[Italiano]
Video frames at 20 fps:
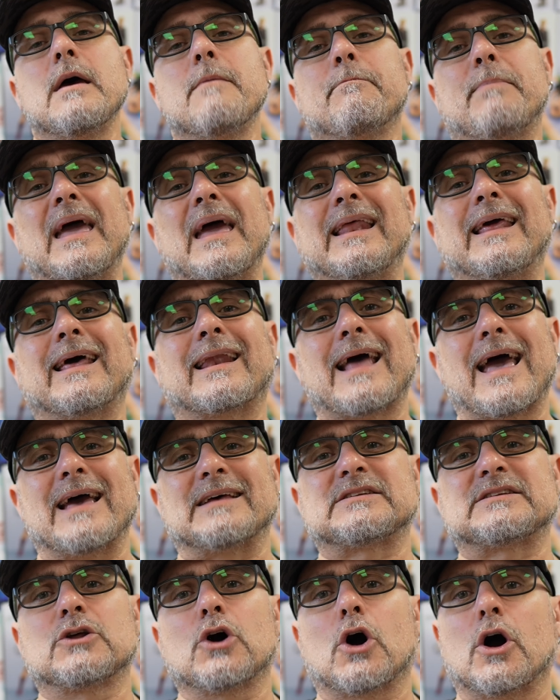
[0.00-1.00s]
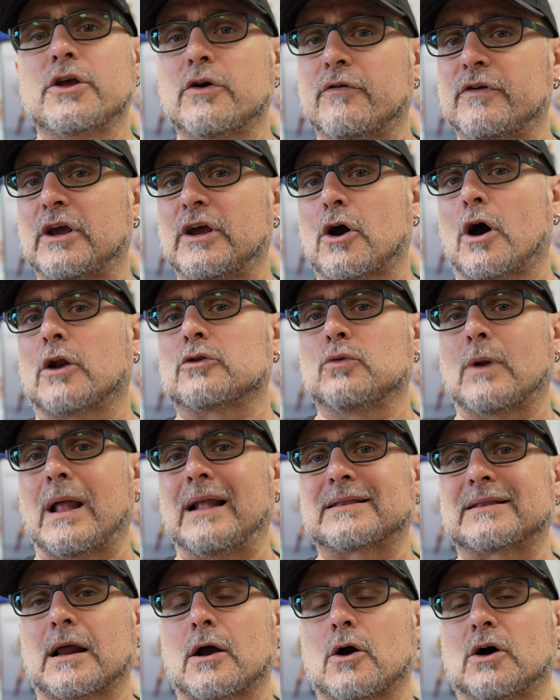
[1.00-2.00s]
Per il resto, io vi ricordo
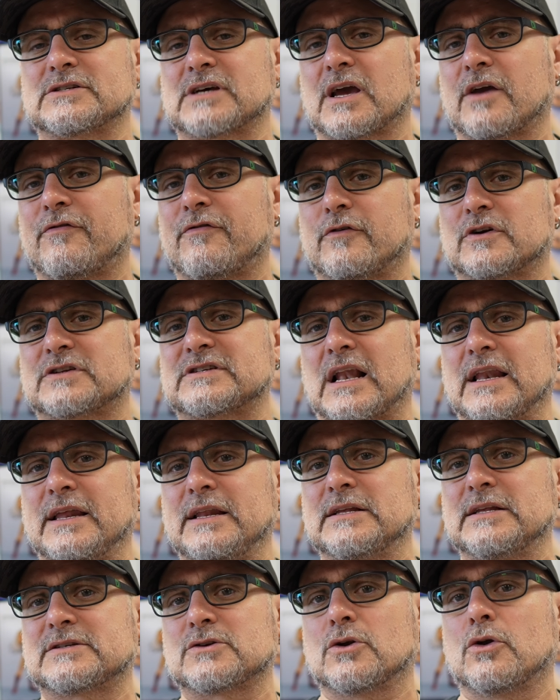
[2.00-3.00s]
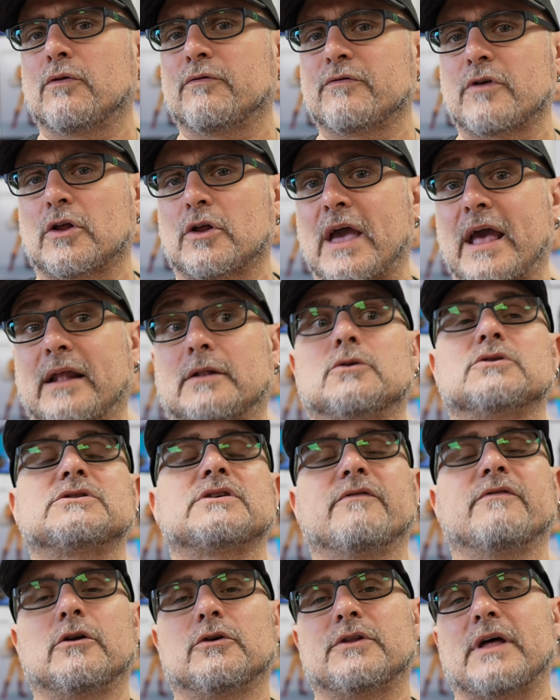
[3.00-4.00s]
un'altra cosa che forse all'inizio non vi ho detto,
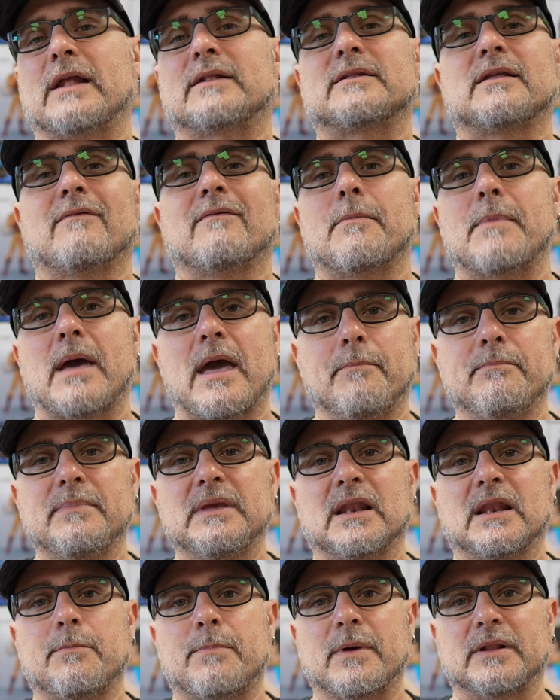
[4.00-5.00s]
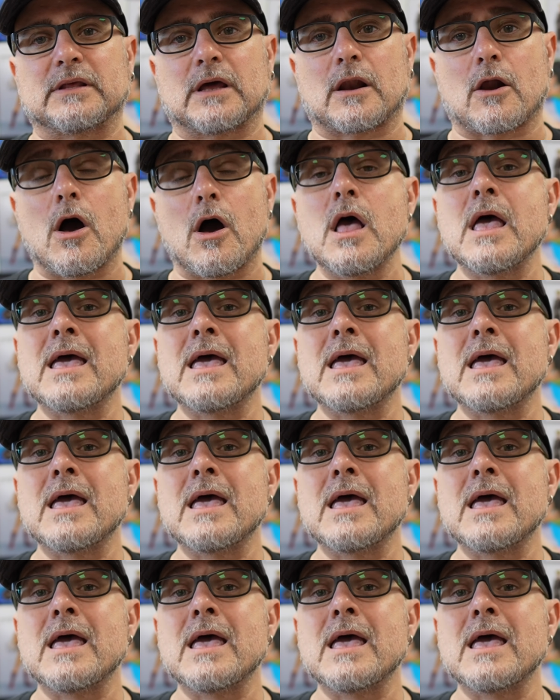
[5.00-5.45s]
se ve l'ho detta, vabbè, mi ripeterò,